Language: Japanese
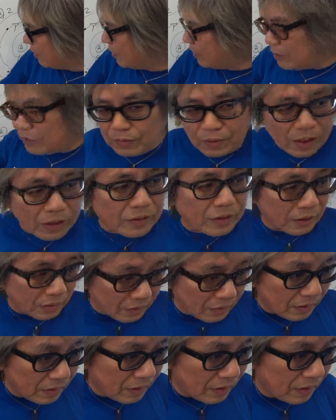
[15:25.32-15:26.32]
理由分かって
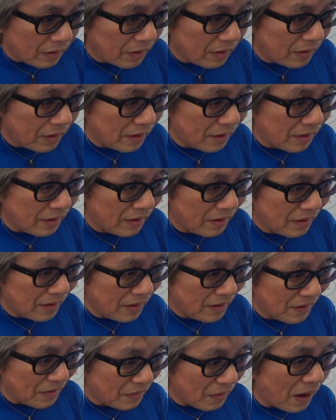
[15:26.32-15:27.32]
る
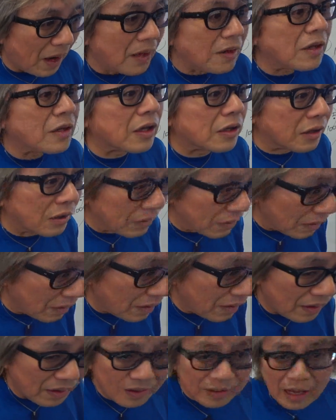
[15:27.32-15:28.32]
分かんないでやってんの
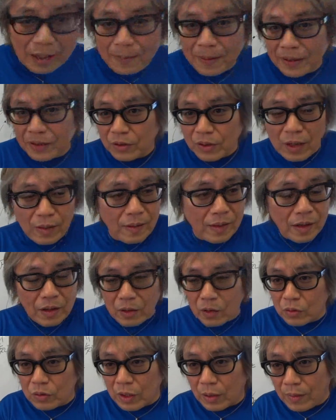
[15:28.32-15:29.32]
やばいよやばい
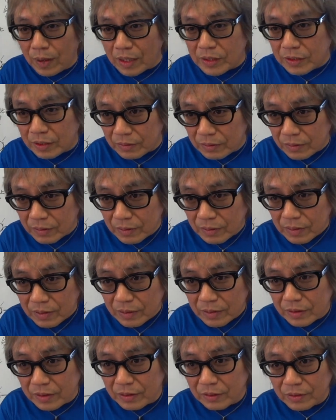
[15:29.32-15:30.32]
ことは分かってる
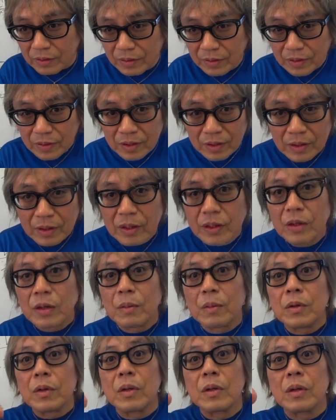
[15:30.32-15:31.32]
理由っ
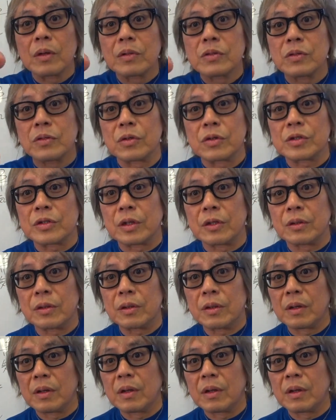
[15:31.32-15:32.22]
ていうの知ってる